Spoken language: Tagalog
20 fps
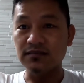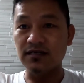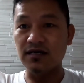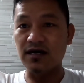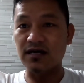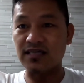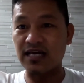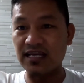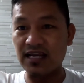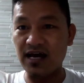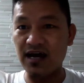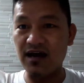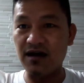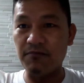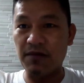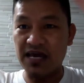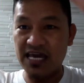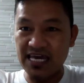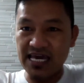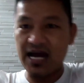uh, sana
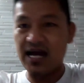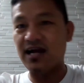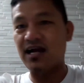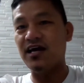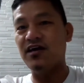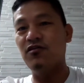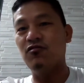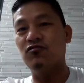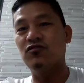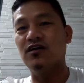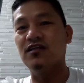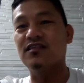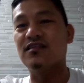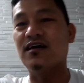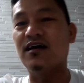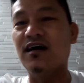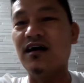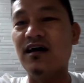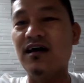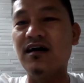mahiya kayo diyan
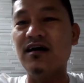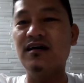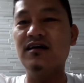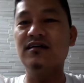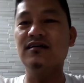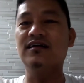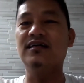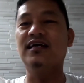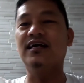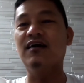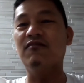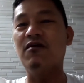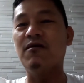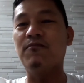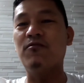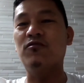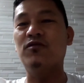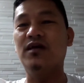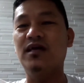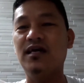sa ginagawa
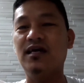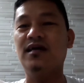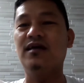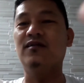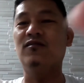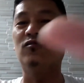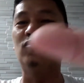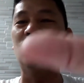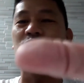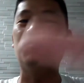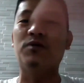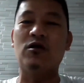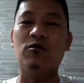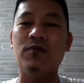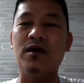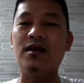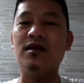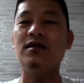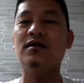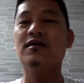po ni Nunong
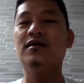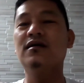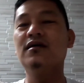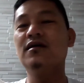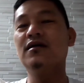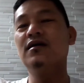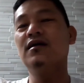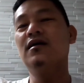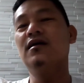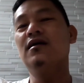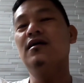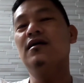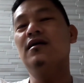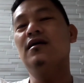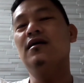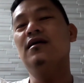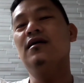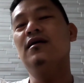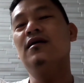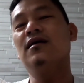Palomar
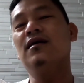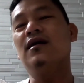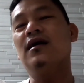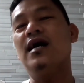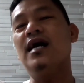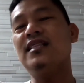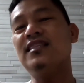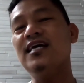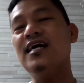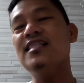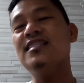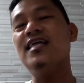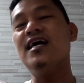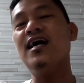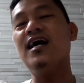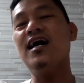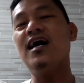at yan sa